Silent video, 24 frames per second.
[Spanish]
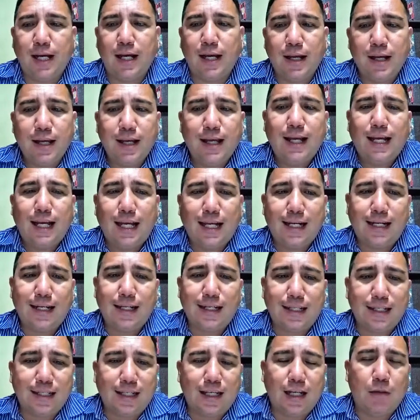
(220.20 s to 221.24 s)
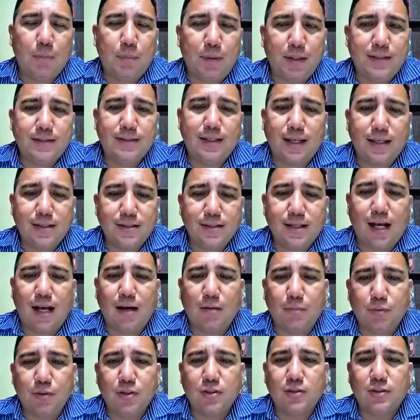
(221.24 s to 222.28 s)
A, Arranca el pick 6,
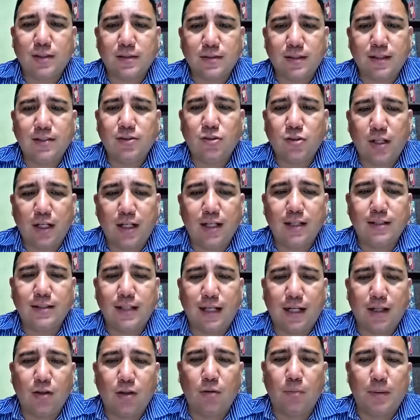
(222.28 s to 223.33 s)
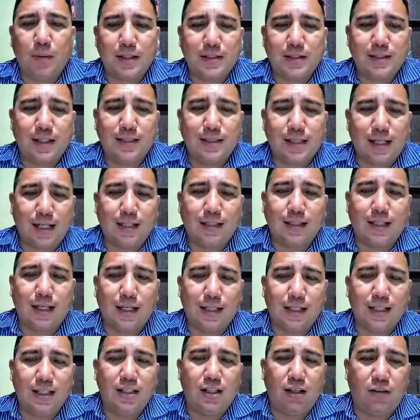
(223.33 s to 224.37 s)
apuestas adicionales, ganador, plaza exacta
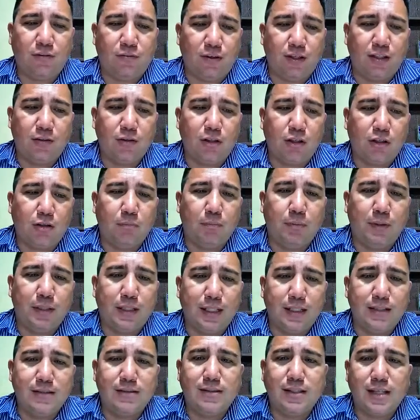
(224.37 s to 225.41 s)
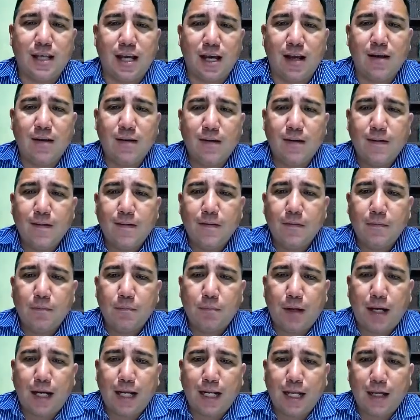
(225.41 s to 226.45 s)
y trifecta. Una competencia
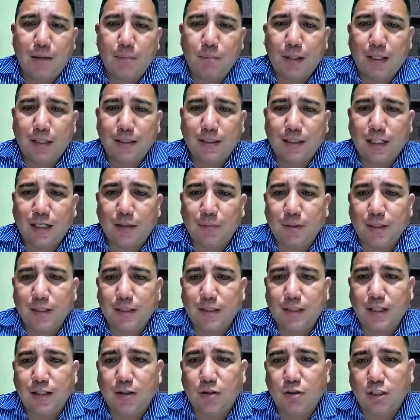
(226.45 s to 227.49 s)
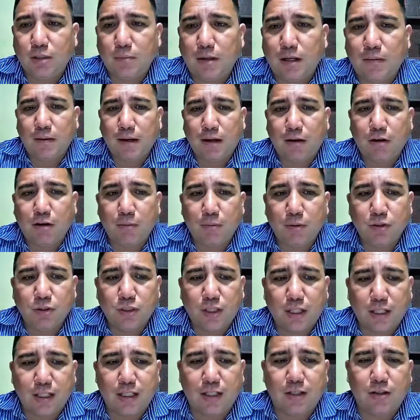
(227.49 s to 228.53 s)
para prácticamente el lote más bajo de
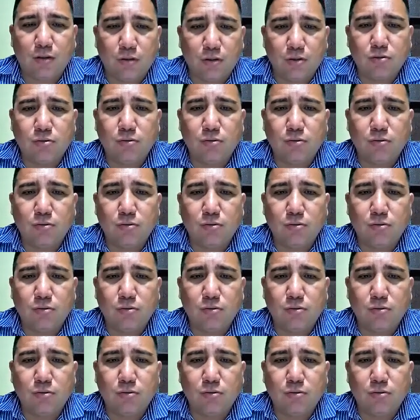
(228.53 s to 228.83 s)
Monterrico. ¿no?